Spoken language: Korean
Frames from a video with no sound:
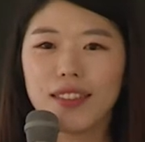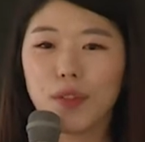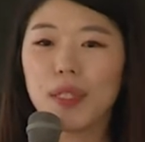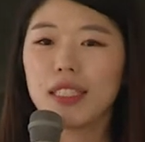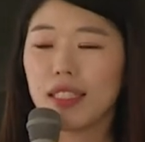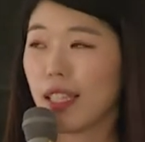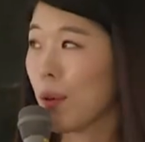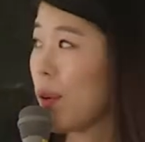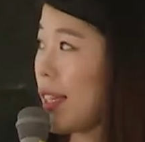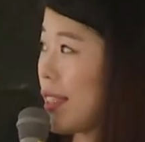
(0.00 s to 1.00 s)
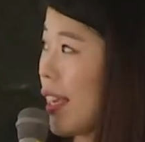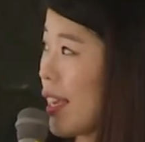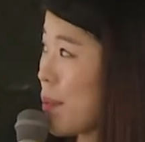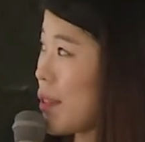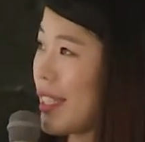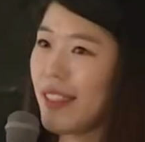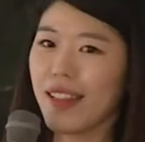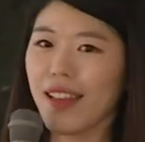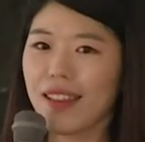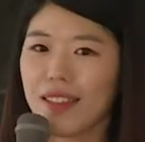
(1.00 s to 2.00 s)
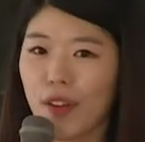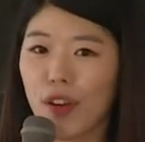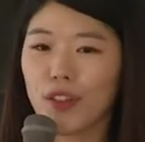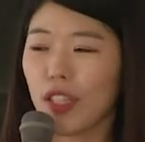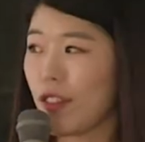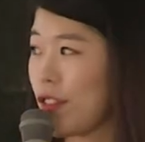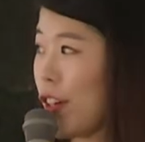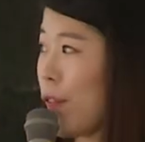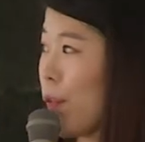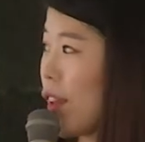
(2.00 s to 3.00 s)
서비스를 제공하는 에이브릴 영역도 있고요.